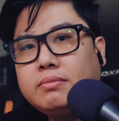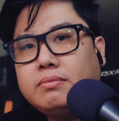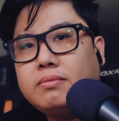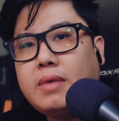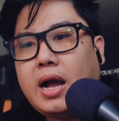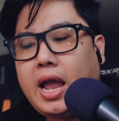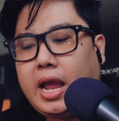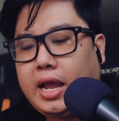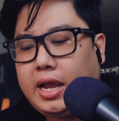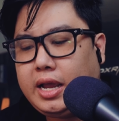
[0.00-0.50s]

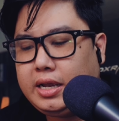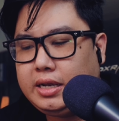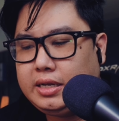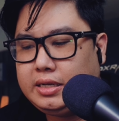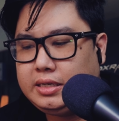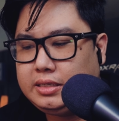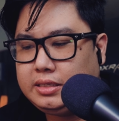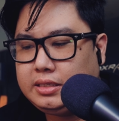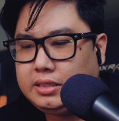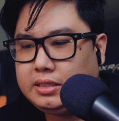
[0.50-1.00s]

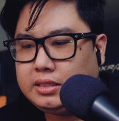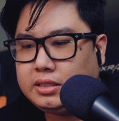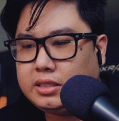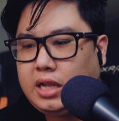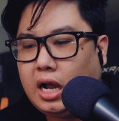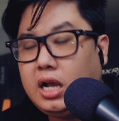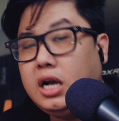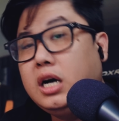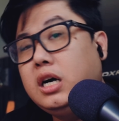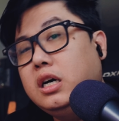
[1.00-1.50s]
bạn
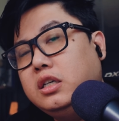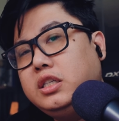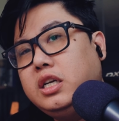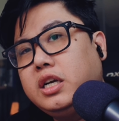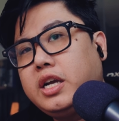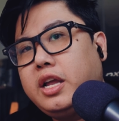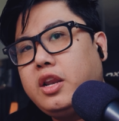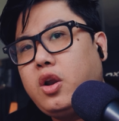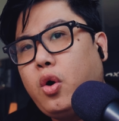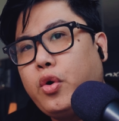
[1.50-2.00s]
tận hưởng
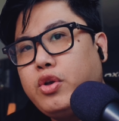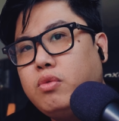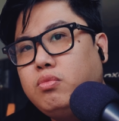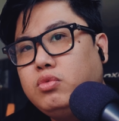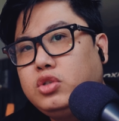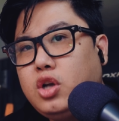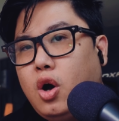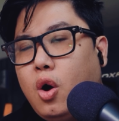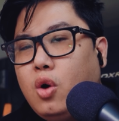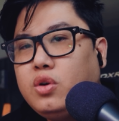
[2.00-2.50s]
những cái nội
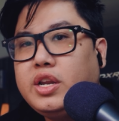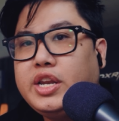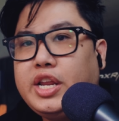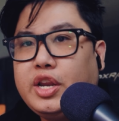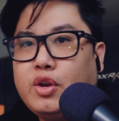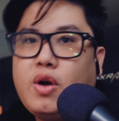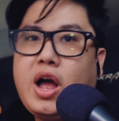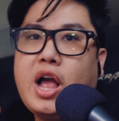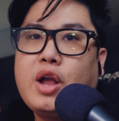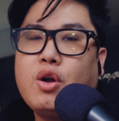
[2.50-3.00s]
dung số trên
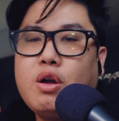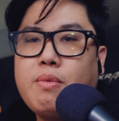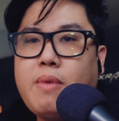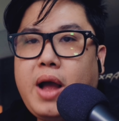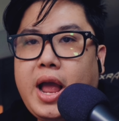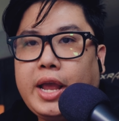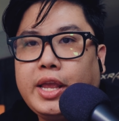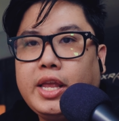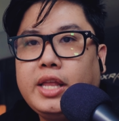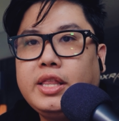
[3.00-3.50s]
điện thoại của các
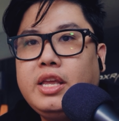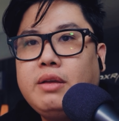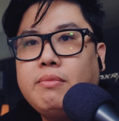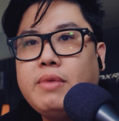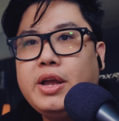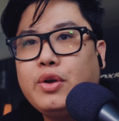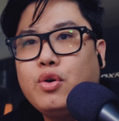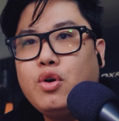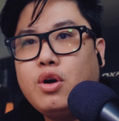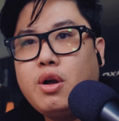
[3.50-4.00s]
bạn, trên thiết
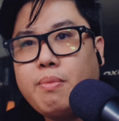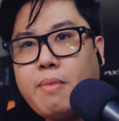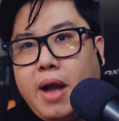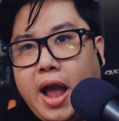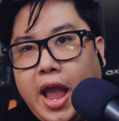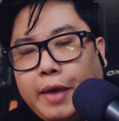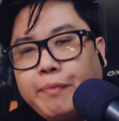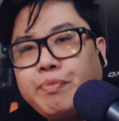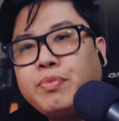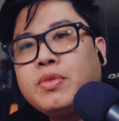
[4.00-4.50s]
bị của các
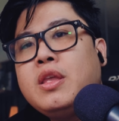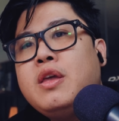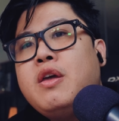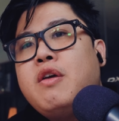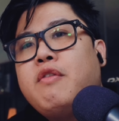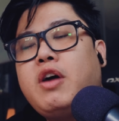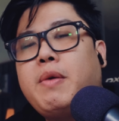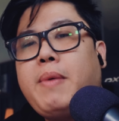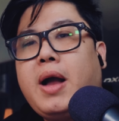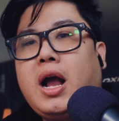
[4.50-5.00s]
bạn,
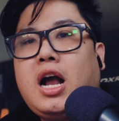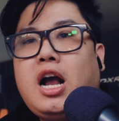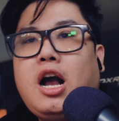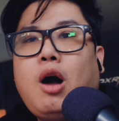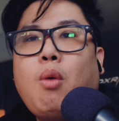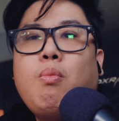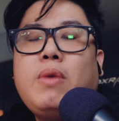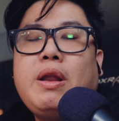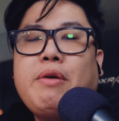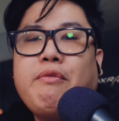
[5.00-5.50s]
và bạn
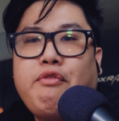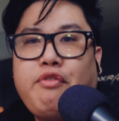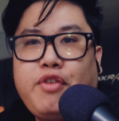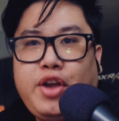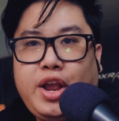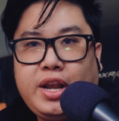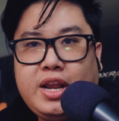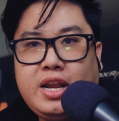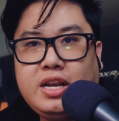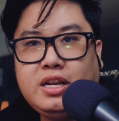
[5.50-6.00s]
không làm
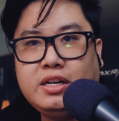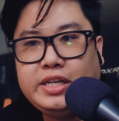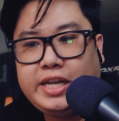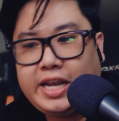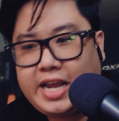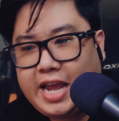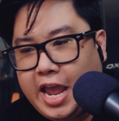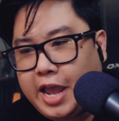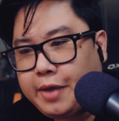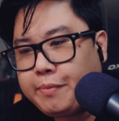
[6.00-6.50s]
phiền đến người
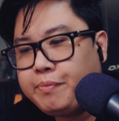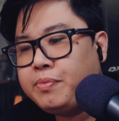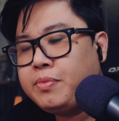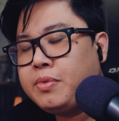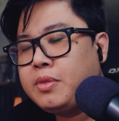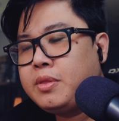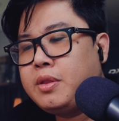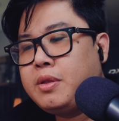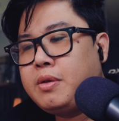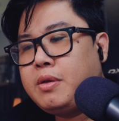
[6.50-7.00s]
khác.
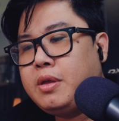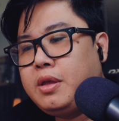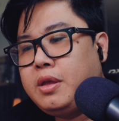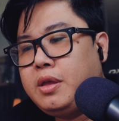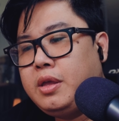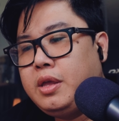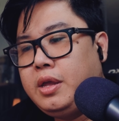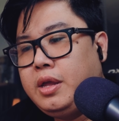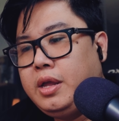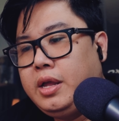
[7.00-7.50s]

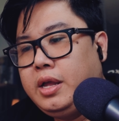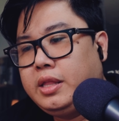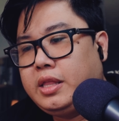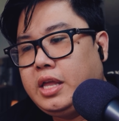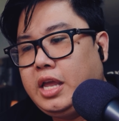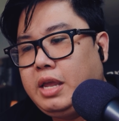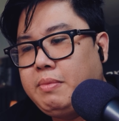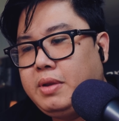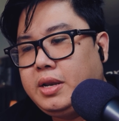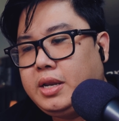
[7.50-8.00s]

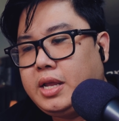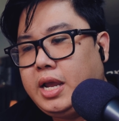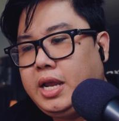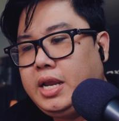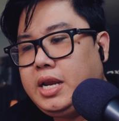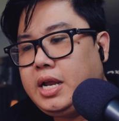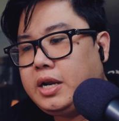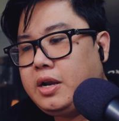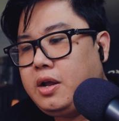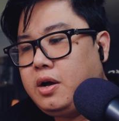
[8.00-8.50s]
Thì mình
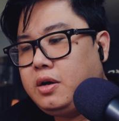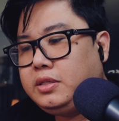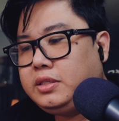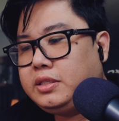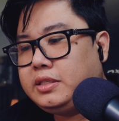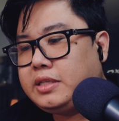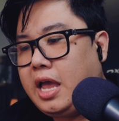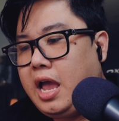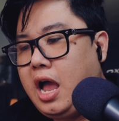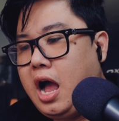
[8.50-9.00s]
nghĩ rằng nó
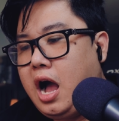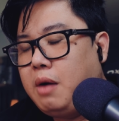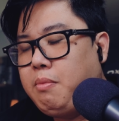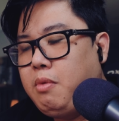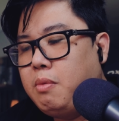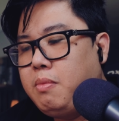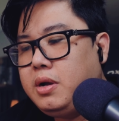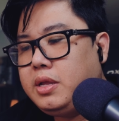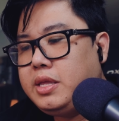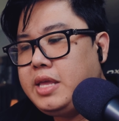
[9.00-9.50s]
sẽ ở
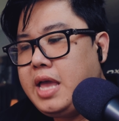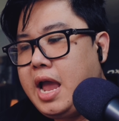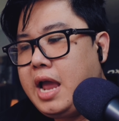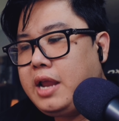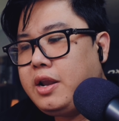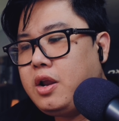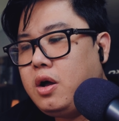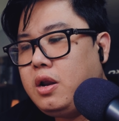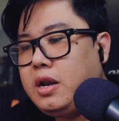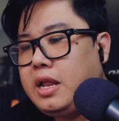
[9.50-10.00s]
một mức
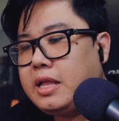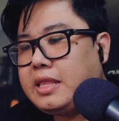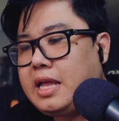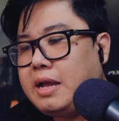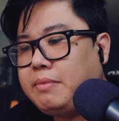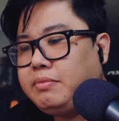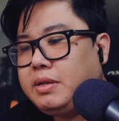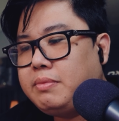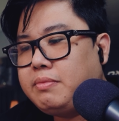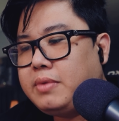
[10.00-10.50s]
giá đó là
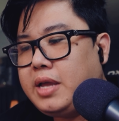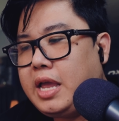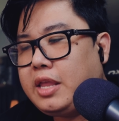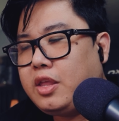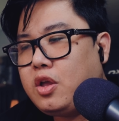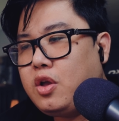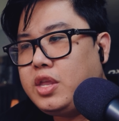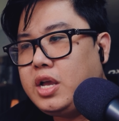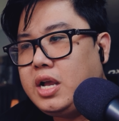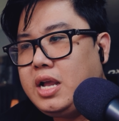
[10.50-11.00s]
tám trăm ngàn
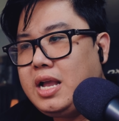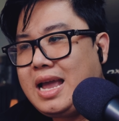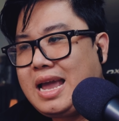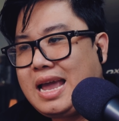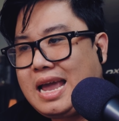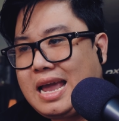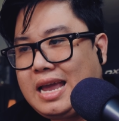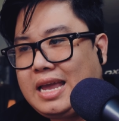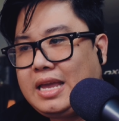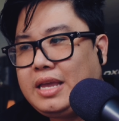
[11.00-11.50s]
cho những
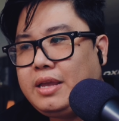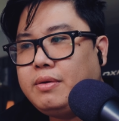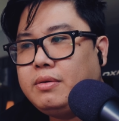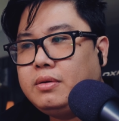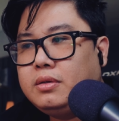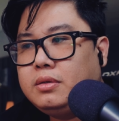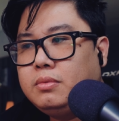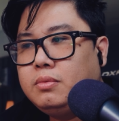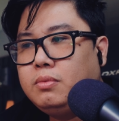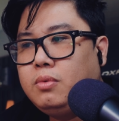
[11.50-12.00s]
ai
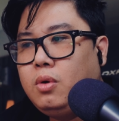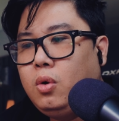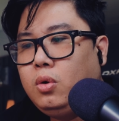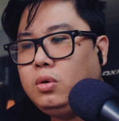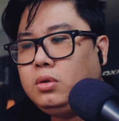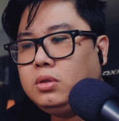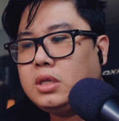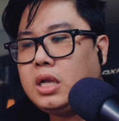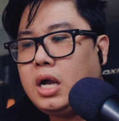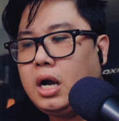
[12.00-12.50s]

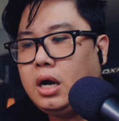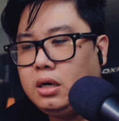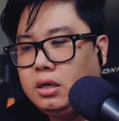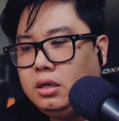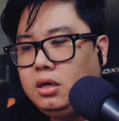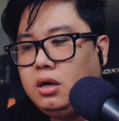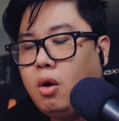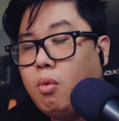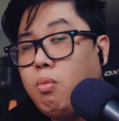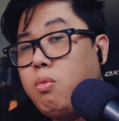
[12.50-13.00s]
muốn
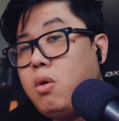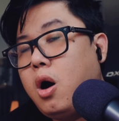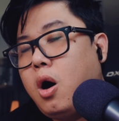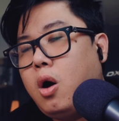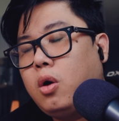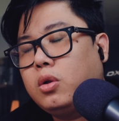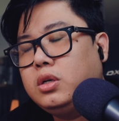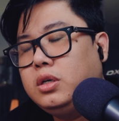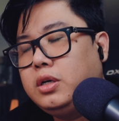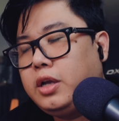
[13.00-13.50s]
thử ủng
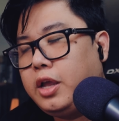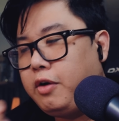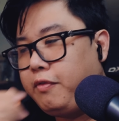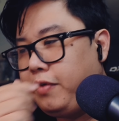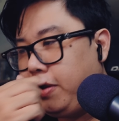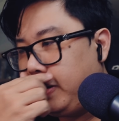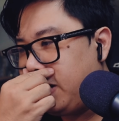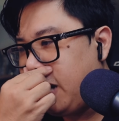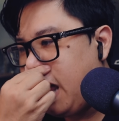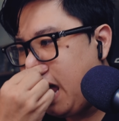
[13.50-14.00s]
hộ thương hiệu
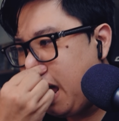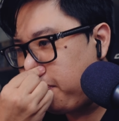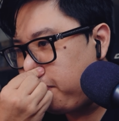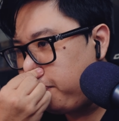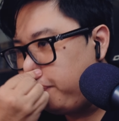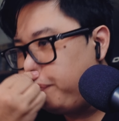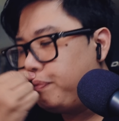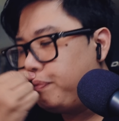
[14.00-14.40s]
Việt Nam,